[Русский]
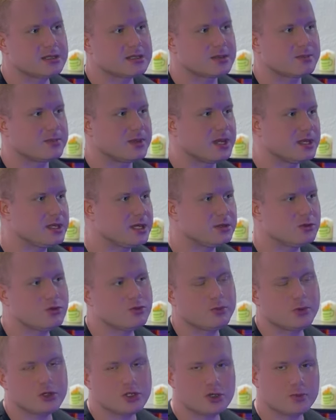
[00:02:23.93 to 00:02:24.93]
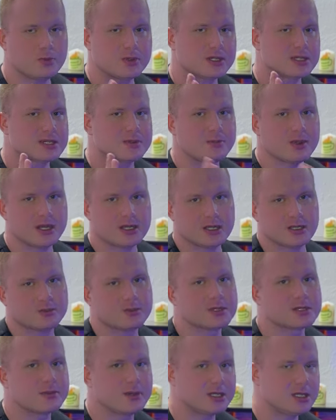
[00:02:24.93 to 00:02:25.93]
цепионат, ну, проще про цепионат
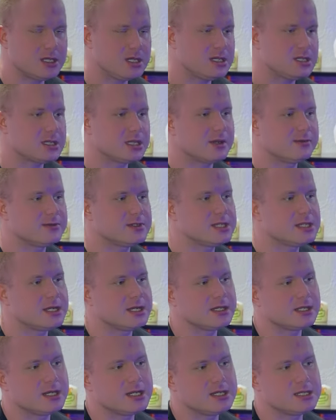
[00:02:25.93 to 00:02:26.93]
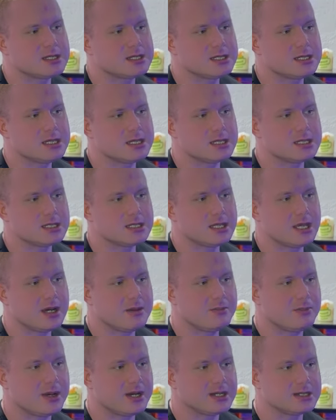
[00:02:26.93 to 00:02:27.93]
посмотрите, там все анализы есть,
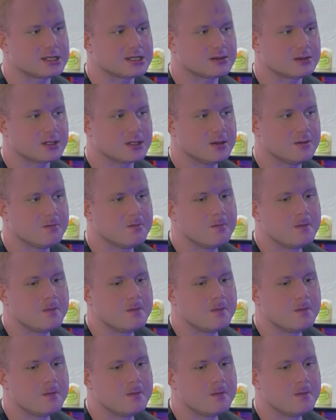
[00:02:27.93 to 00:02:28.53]
да, базовые.